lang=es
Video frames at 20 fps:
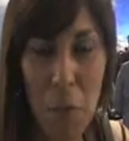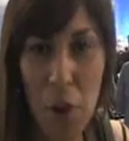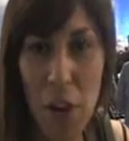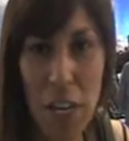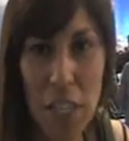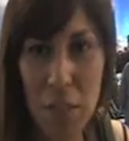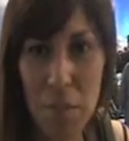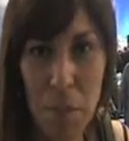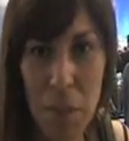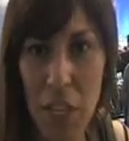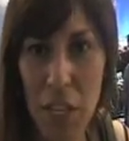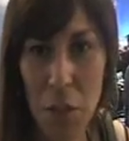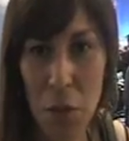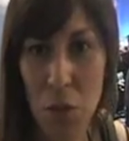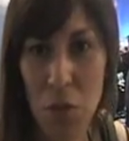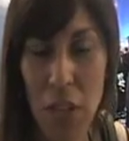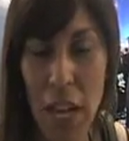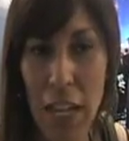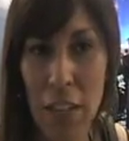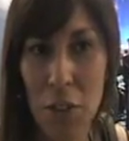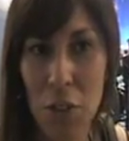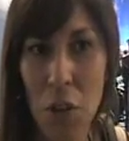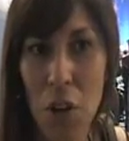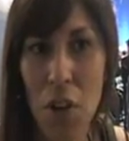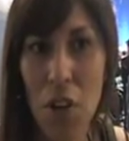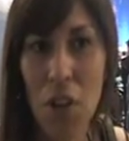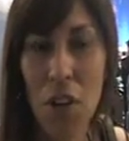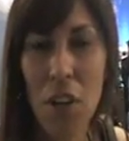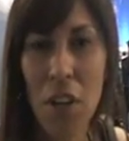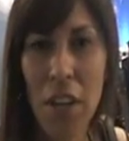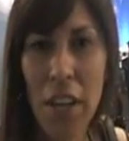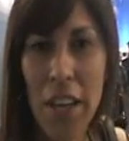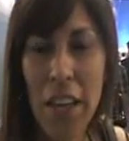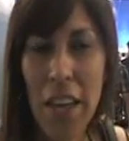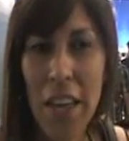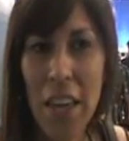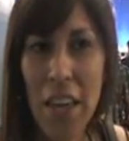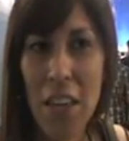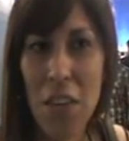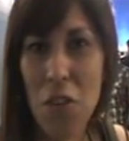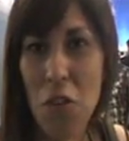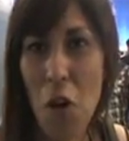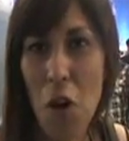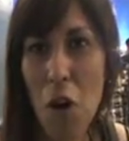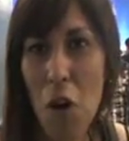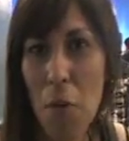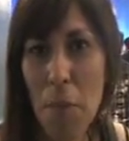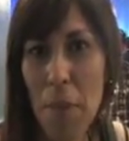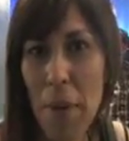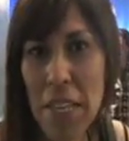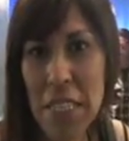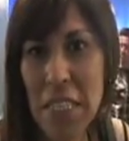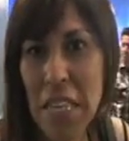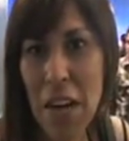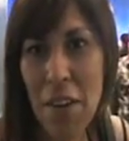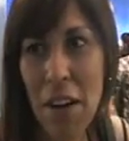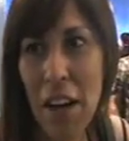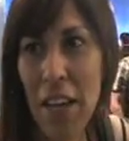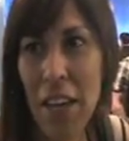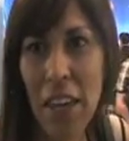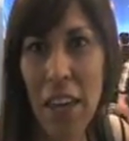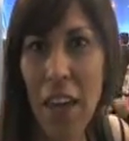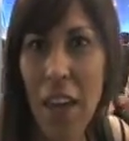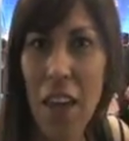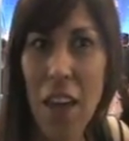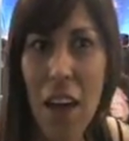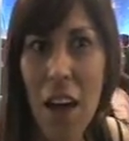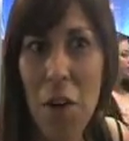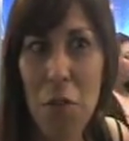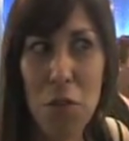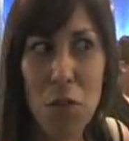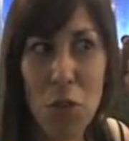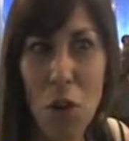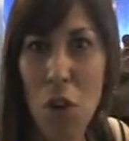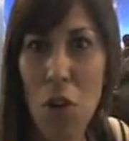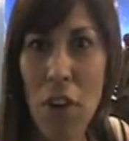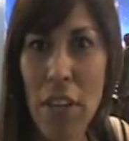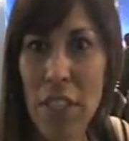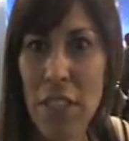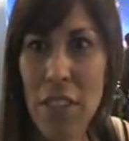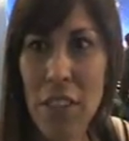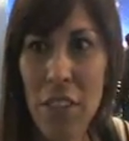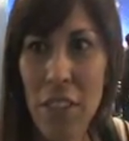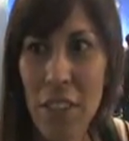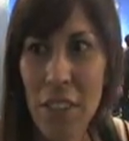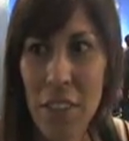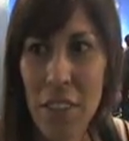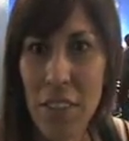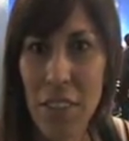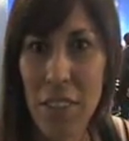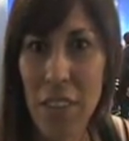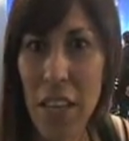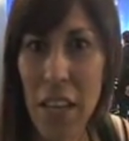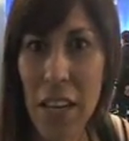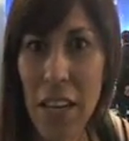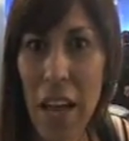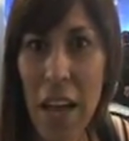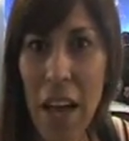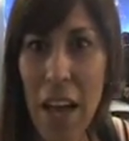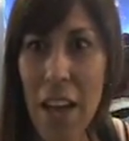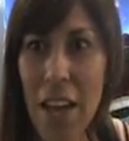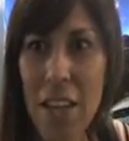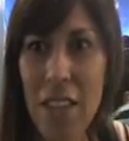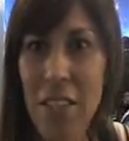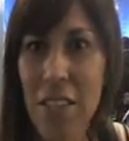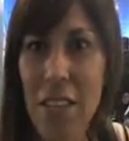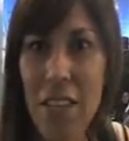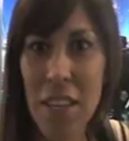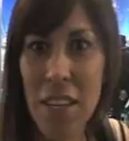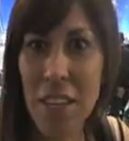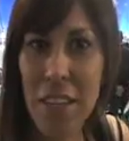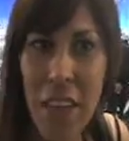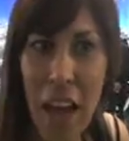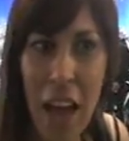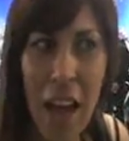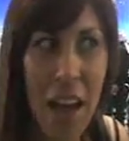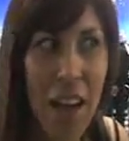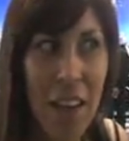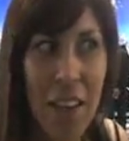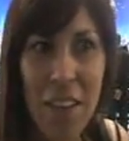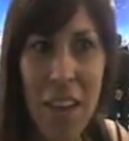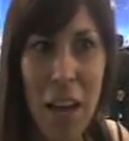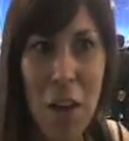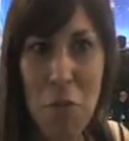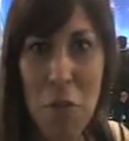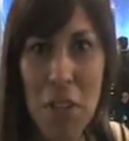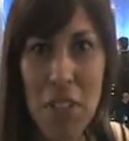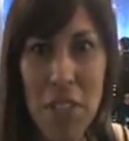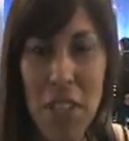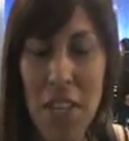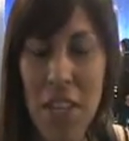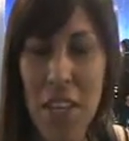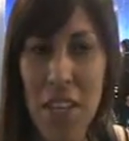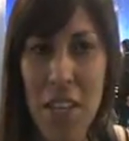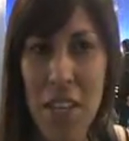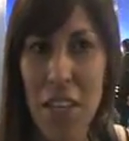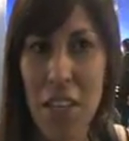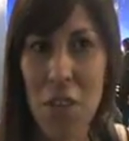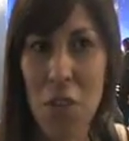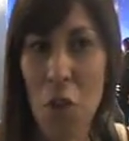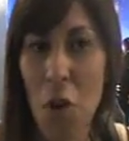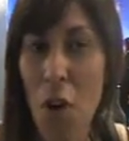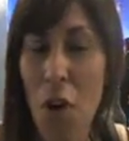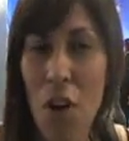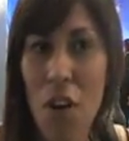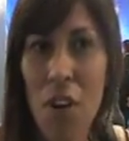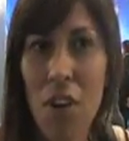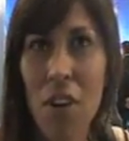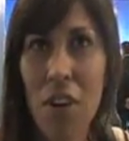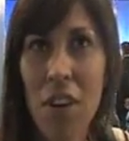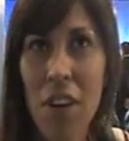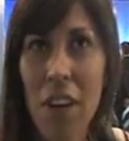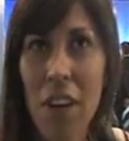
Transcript: por el Espíritu Santo. Yo pensaba que ah, solo es te caes y ya, y algo así, y no